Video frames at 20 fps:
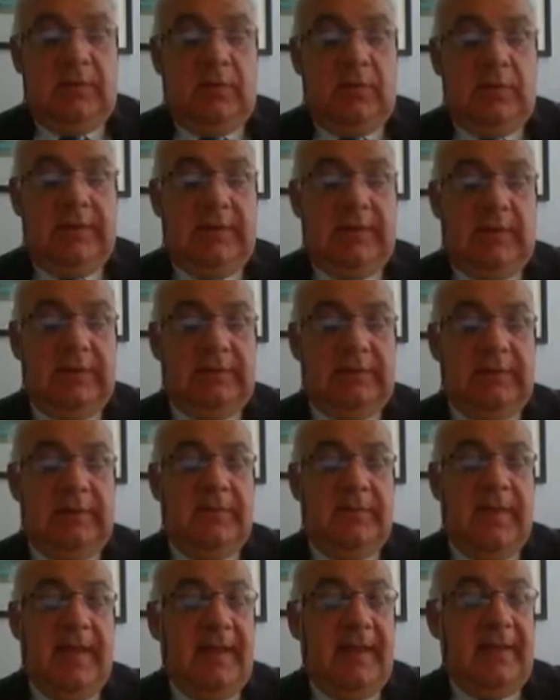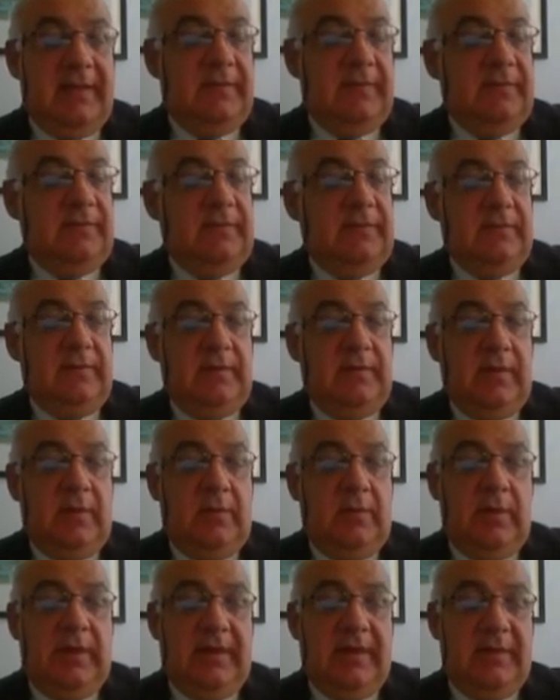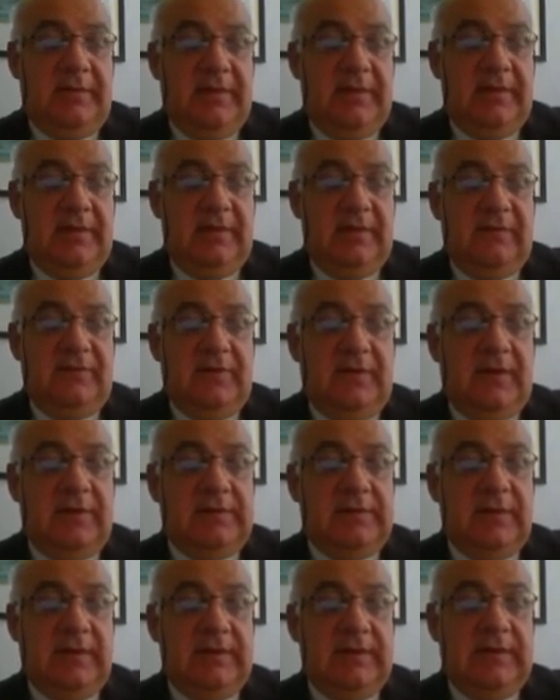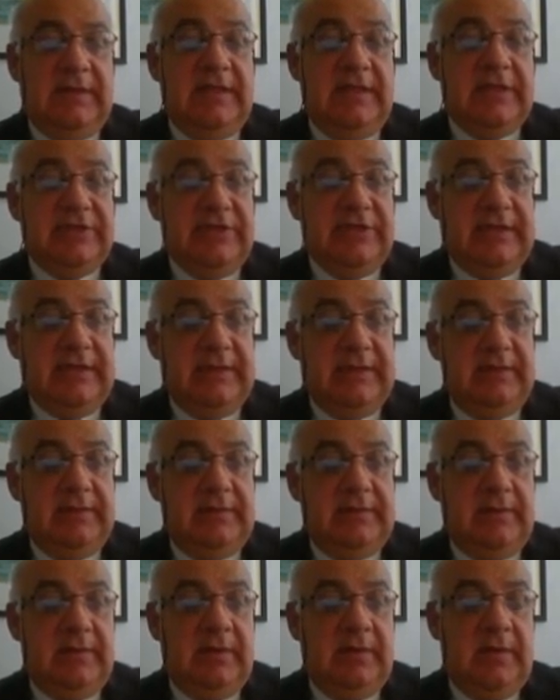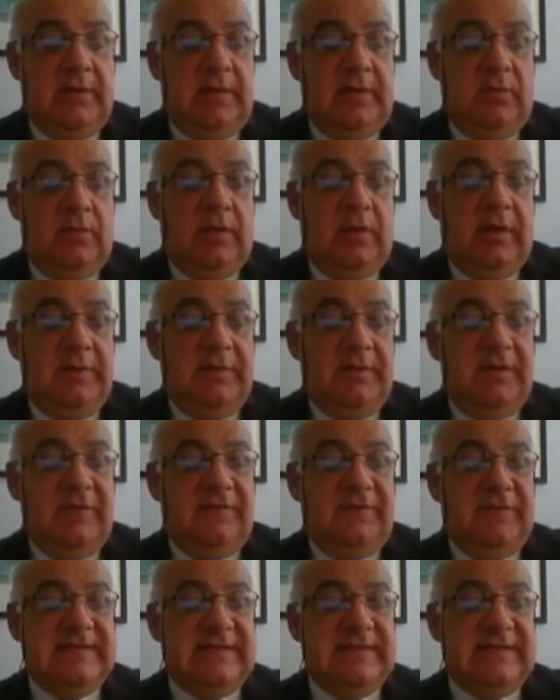هو ايضا باحث وخبير في قضايا اللاجئين وخبير في